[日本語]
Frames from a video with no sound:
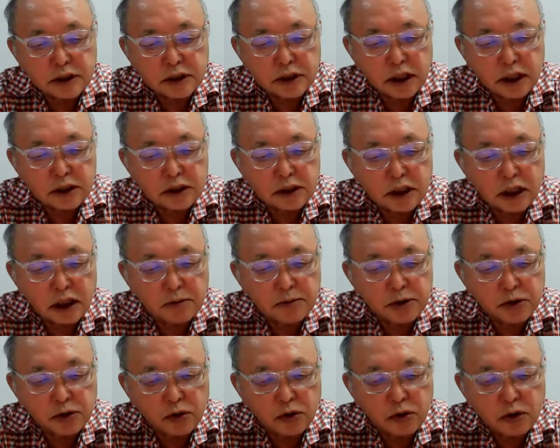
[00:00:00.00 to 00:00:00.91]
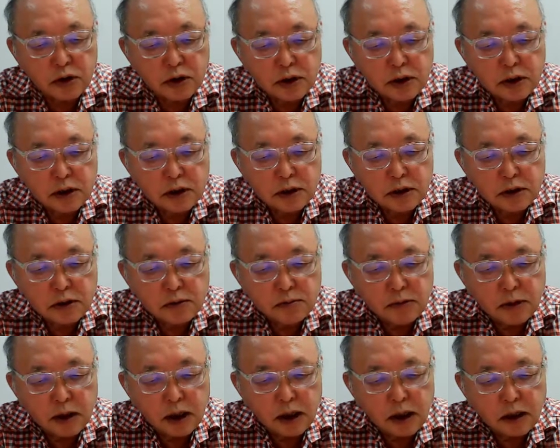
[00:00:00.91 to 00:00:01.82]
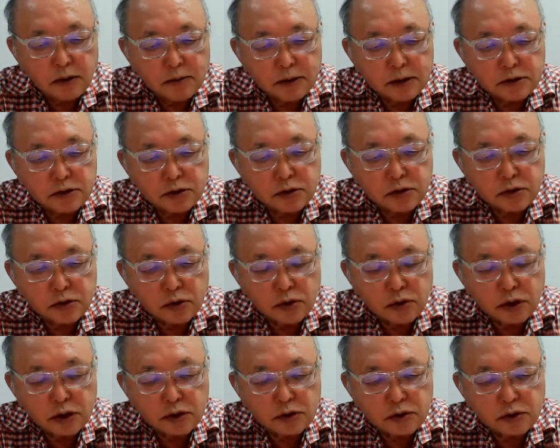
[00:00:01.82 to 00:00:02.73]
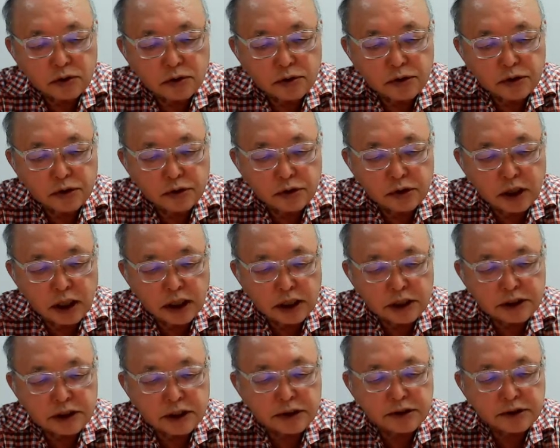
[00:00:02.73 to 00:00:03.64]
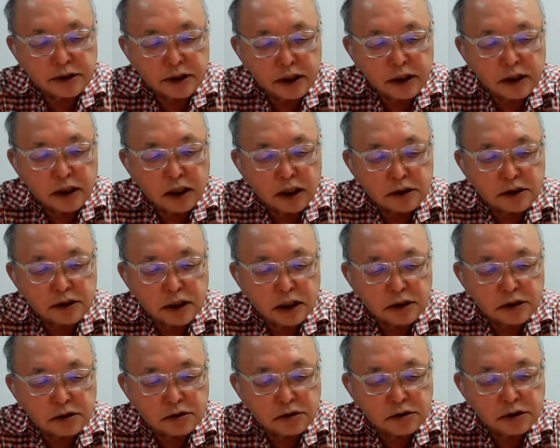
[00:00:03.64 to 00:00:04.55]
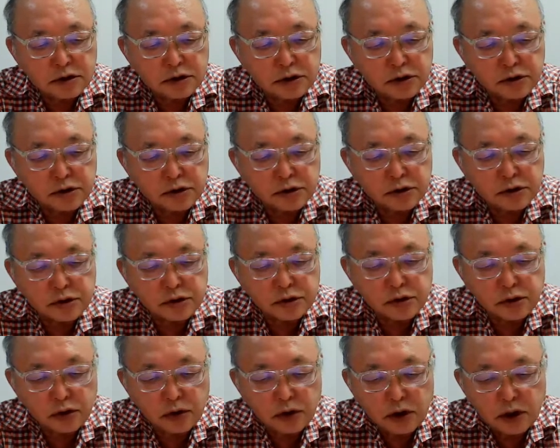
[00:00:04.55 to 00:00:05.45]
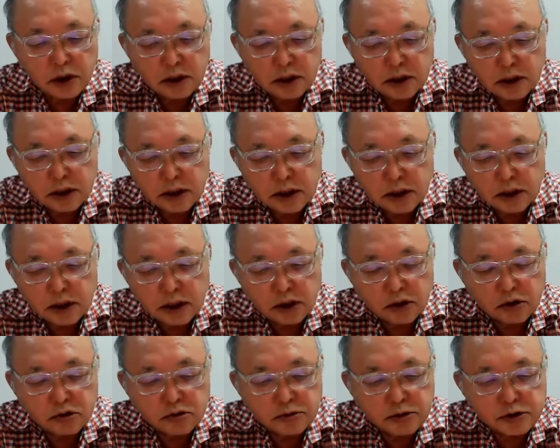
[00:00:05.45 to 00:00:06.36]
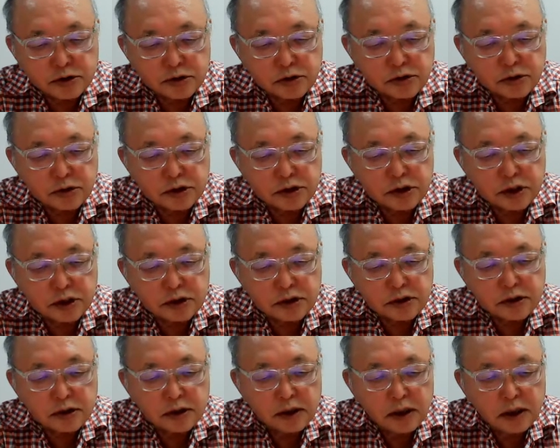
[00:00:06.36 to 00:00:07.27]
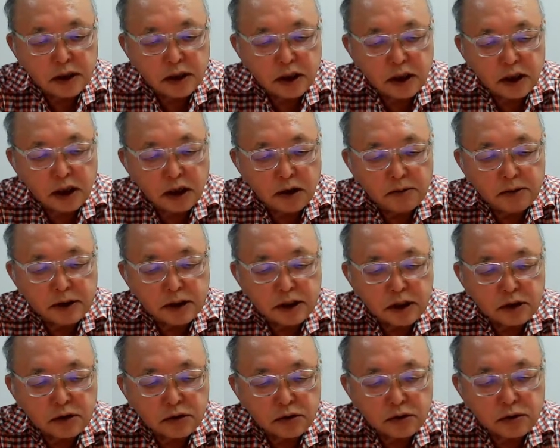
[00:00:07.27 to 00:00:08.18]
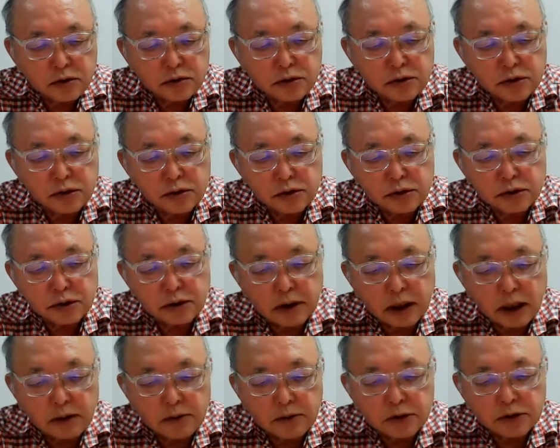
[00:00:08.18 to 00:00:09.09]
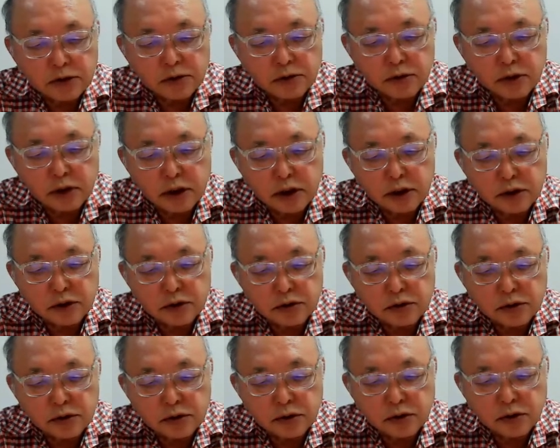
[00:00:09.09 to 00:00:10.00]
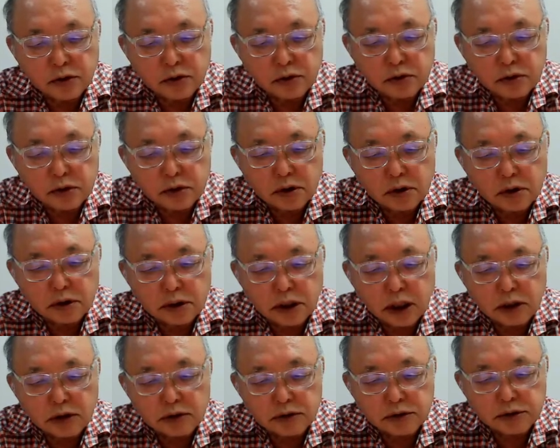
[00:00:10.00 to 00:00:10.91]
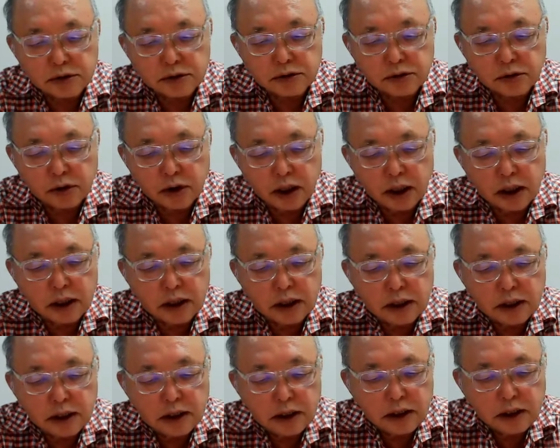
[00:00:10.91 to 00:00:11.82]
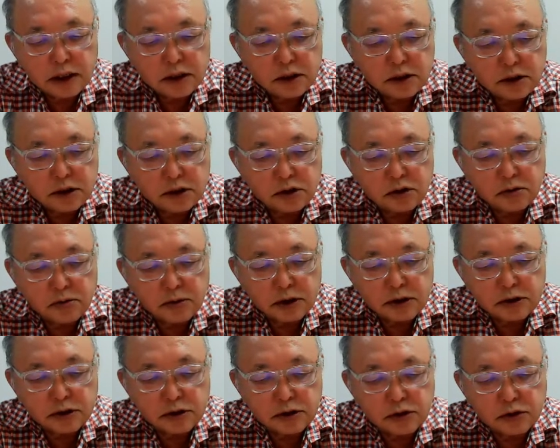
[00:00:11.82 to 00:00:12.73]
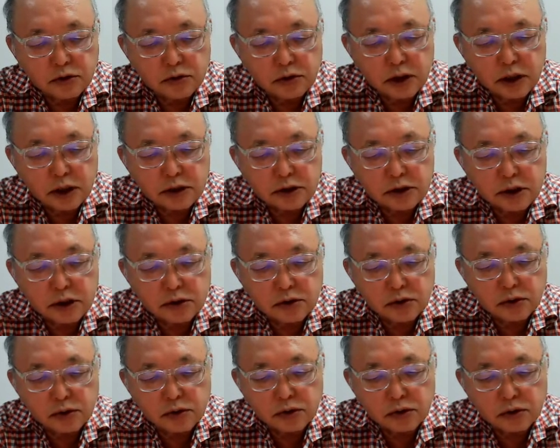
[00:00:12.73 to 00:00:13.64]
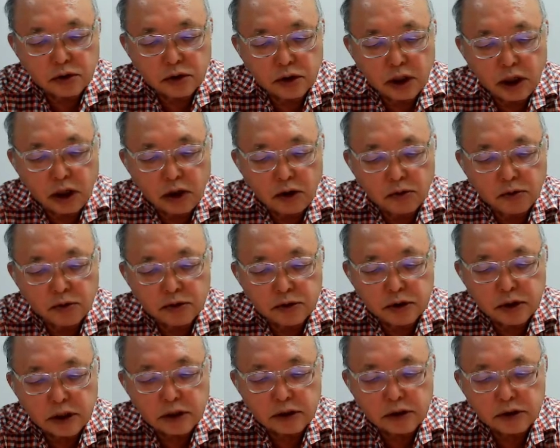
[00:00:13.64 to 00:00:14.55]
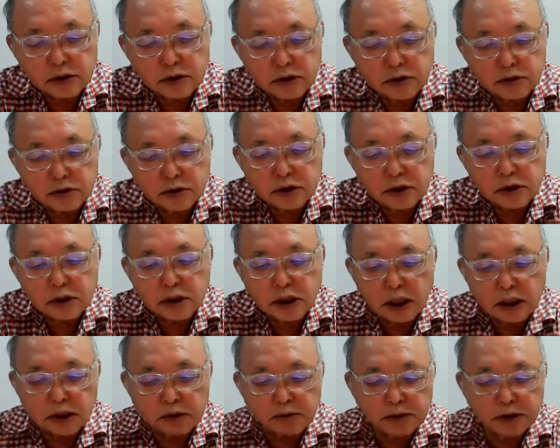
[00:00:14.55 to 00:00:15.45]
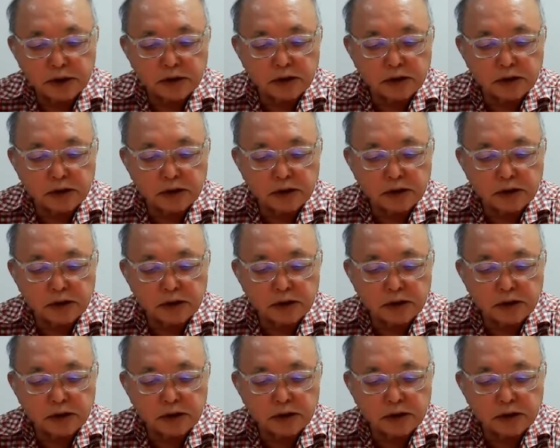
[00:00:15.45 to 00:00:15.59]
第2回目のまあ、Amazon と他の小売業の話ですね8月21日のエコノミストの記事ですアメリカの小売業者は Amazon の影響にどう対応するのか e コマース市場は規制当局は思っている以上にダイナミック